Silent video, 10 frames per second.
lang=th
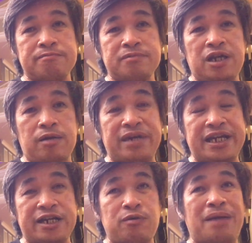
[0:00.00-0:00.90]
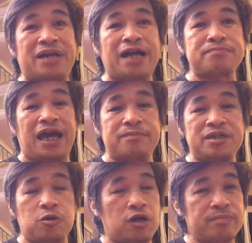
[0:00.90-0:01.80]
ก็ไม่เกินความคาดหมาย
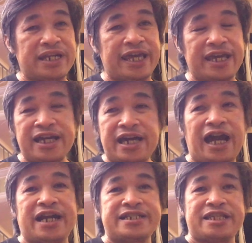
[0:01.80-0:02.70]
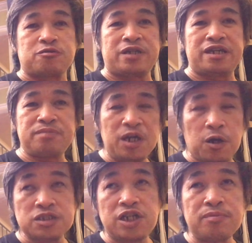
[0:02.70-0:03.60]
พี่โอก็ไม่ได้หักคะแนนตรงนี้ พี่โอ
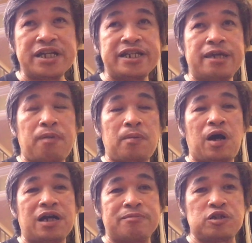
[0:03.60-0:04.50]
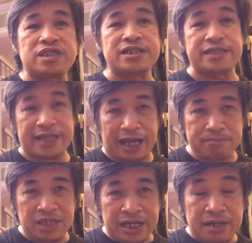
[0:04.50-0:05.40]
ก็ชอบเรื่องนี้พอๆกับคนอื่นนะครับ
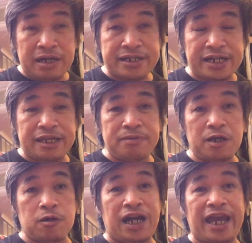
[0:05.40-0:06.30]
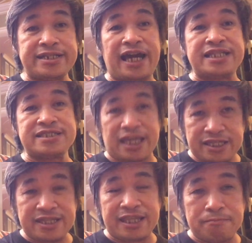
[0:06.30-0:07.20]
เรื่องนี้พี่โอก็ให้ได้7
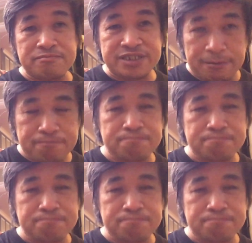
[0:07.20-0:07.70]
เต็ม10